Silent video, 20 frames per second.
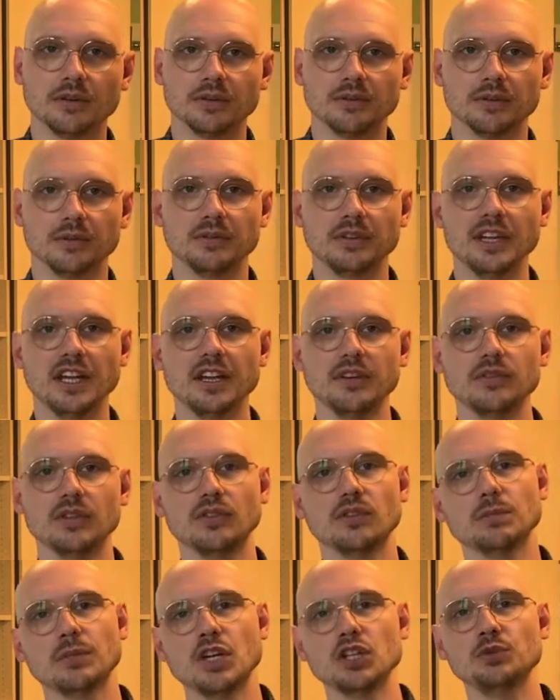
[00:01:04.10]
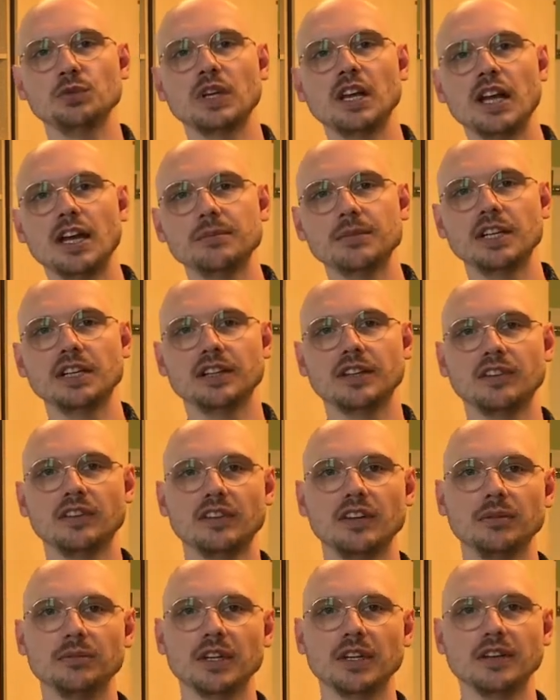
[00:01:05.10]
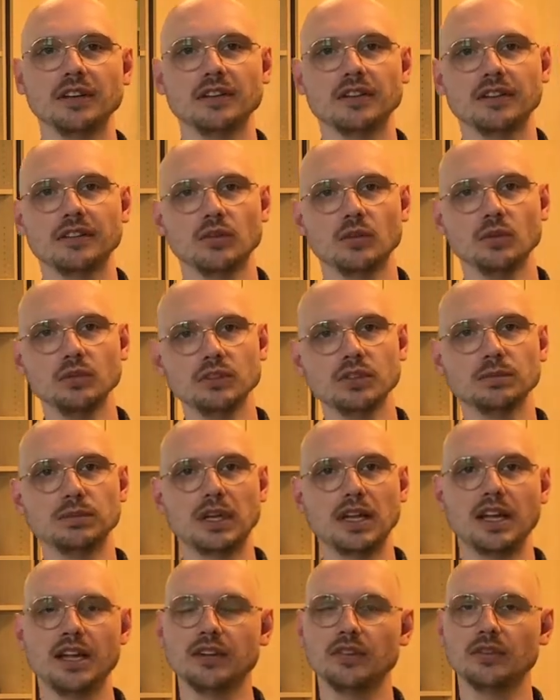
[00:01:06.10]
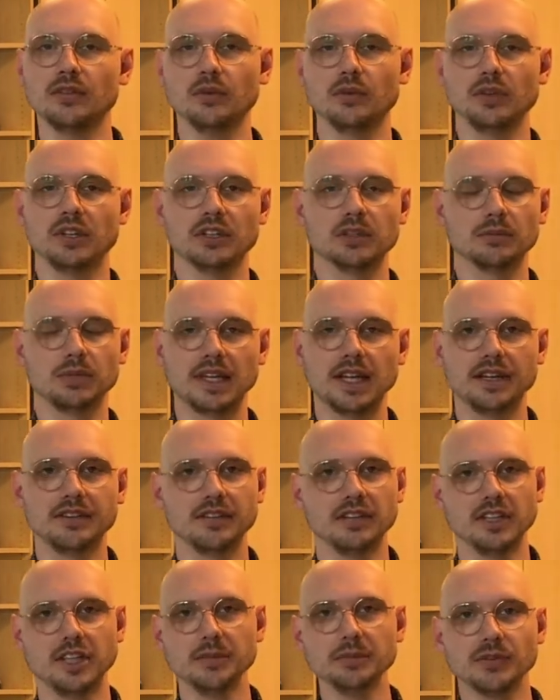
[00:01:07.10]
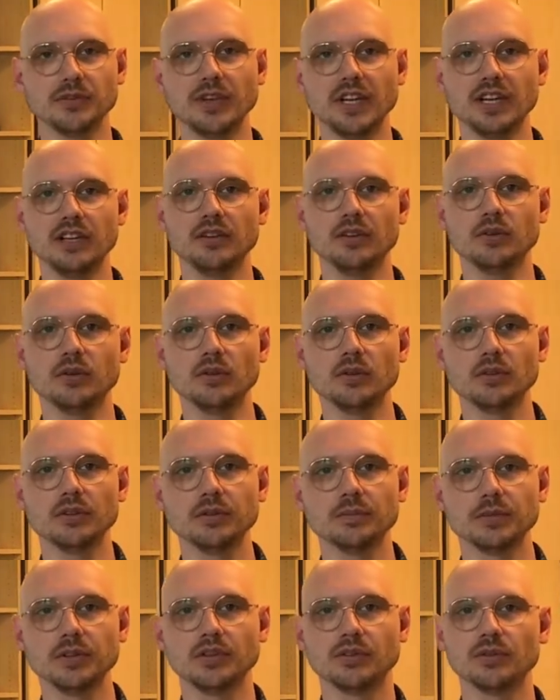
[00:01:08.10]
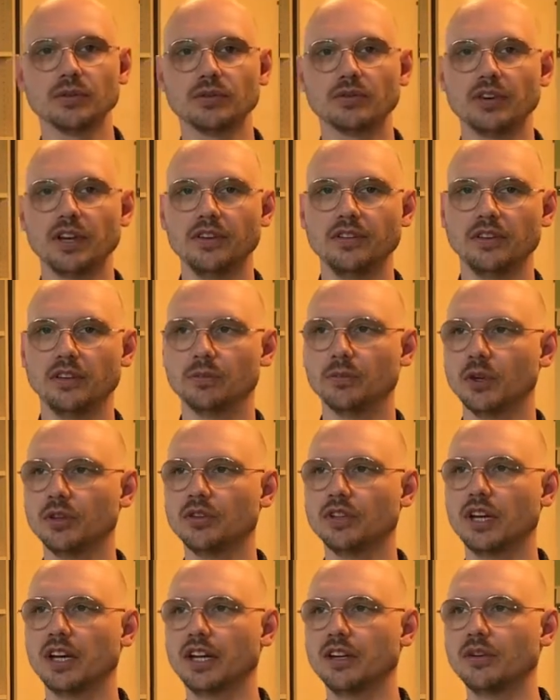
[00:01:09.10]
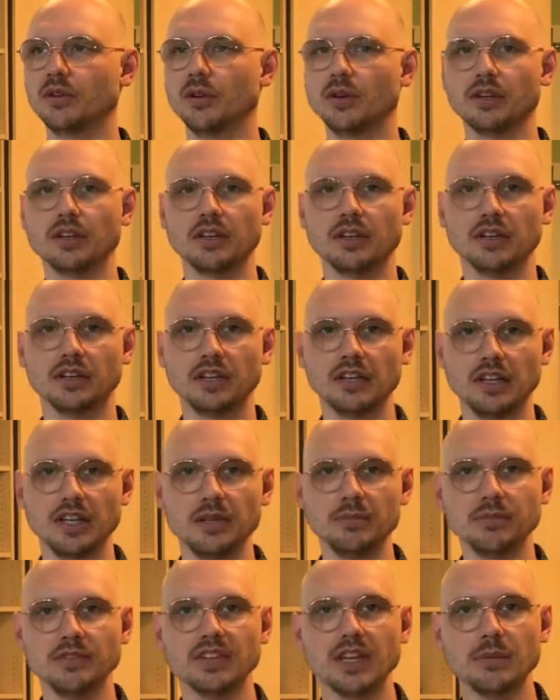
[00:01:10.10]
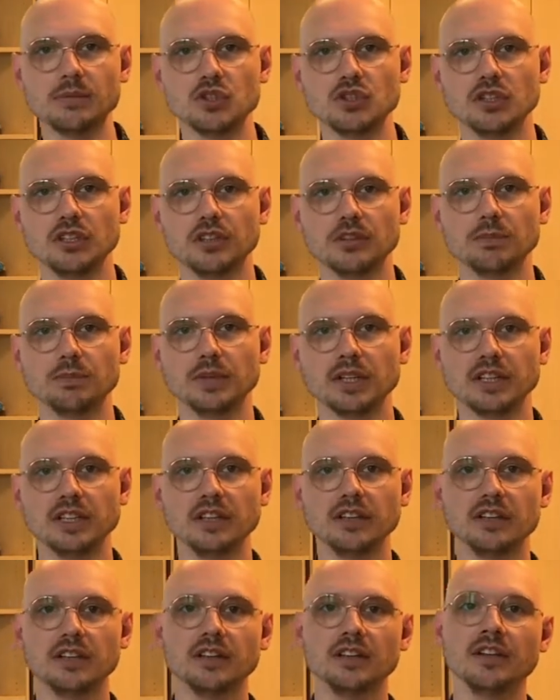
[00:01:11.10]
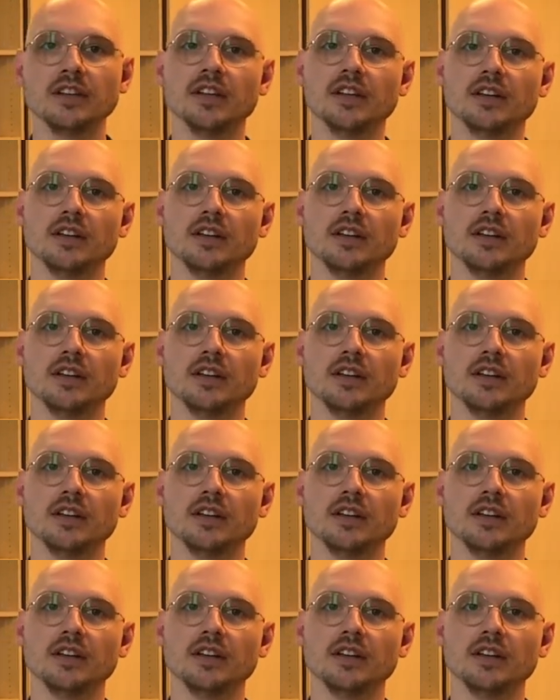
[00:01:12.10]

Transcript: Und da hätten wir zum Beispiel einmal das Thema ungeplante oder geplante Lebensveränderungen, beziehungsweise ich möchte einen neuen Lebensabschnitt beginnen.